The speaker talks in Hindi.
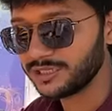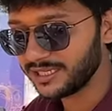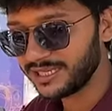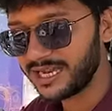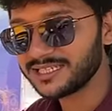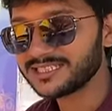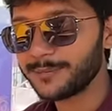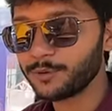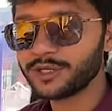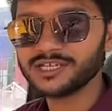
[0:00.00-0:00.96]
है ना कि यहाँ से
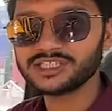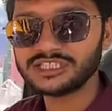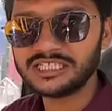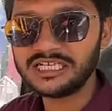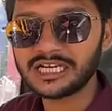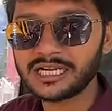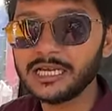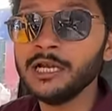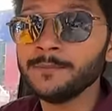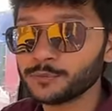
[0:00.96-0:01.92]
आपको गियर चेंज नहीं करना
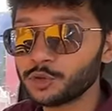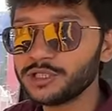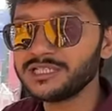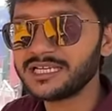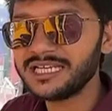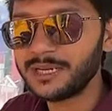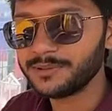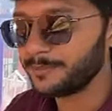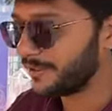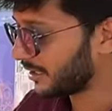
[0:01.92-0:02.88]
है थोड़ी देर के लिए आपने
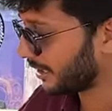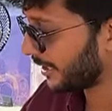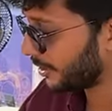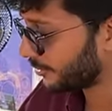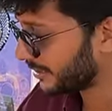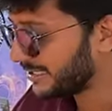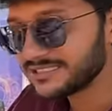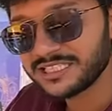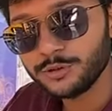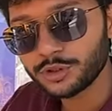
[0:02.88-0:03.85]
ब्रेक लगाया और यहीं
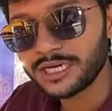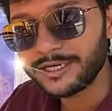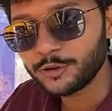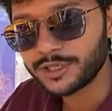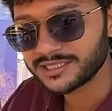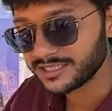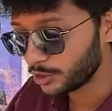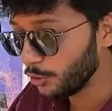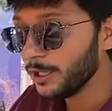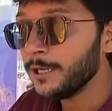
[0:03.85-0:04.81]
से न्यूट्रल गाड़ी को कर दिया
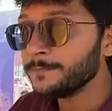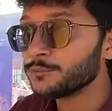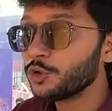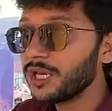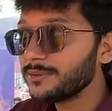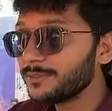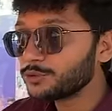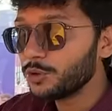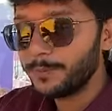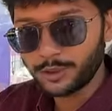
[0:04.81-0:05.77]
क्यों क्योंकि आप जब
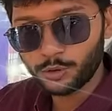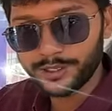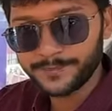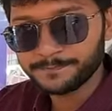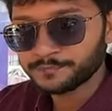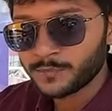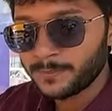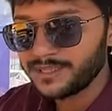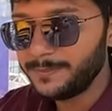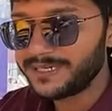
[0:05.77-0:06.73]
उसको भरोगे
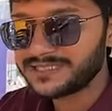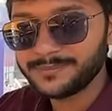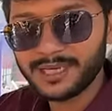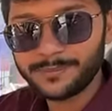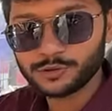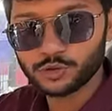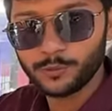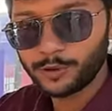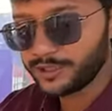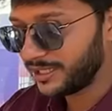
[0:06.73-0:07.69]
मतलब भारतीय में आपने उसको
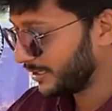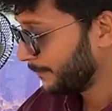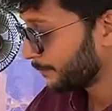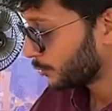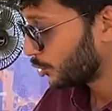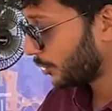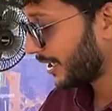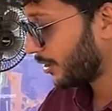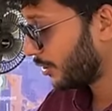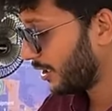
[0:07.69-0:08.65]
ऊपर उठाया तो क्या
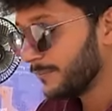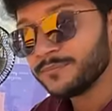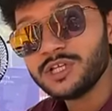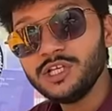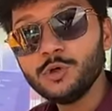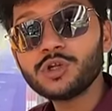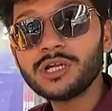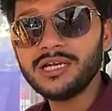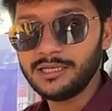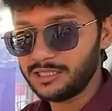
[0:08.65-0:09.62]
होगा कि
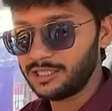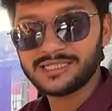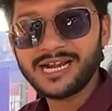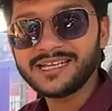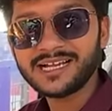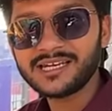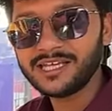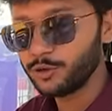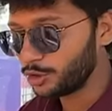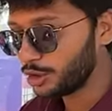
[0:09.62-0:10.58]
न्यूट्रल गाड़ी अगर नहीं
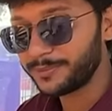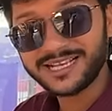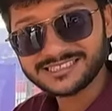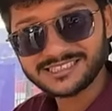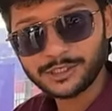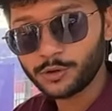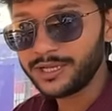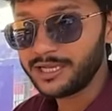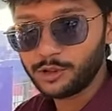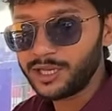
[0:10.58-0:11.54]
होगी तो आप रेस देंगे
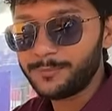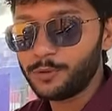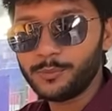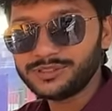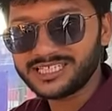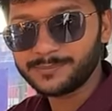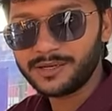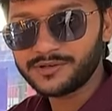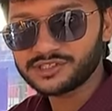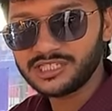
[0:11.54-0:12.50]
क्योंकि आपको ज़्यादा
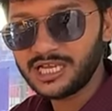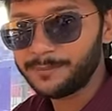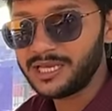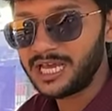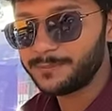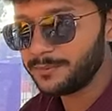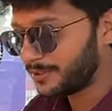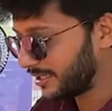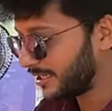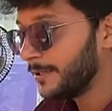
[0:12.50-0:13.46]
पावर चाहिए आपने आरपीएम
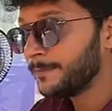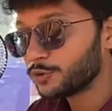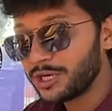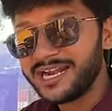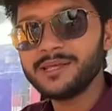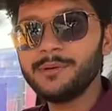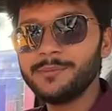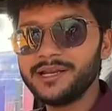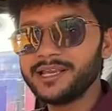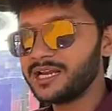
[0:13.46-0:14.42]
बढ़ाया तो गाड़ी भी
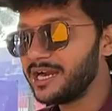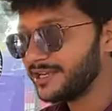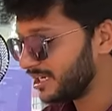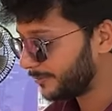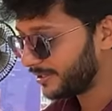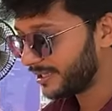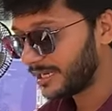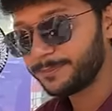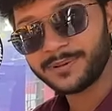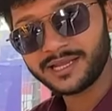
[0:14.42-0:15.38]
बढ़ेगी गाड़ी ना बढ़े
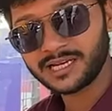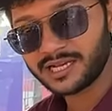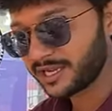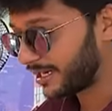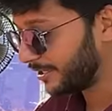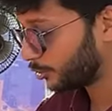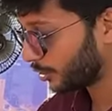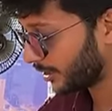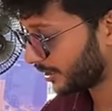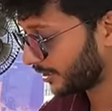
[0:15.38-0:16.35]
आप ब्रेक लगा के गाड़ी को
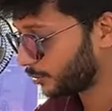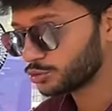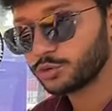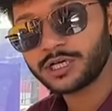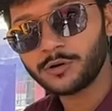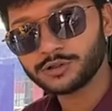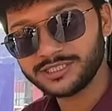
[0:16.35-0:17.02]
खड़ा करके उसको उठाओगे तो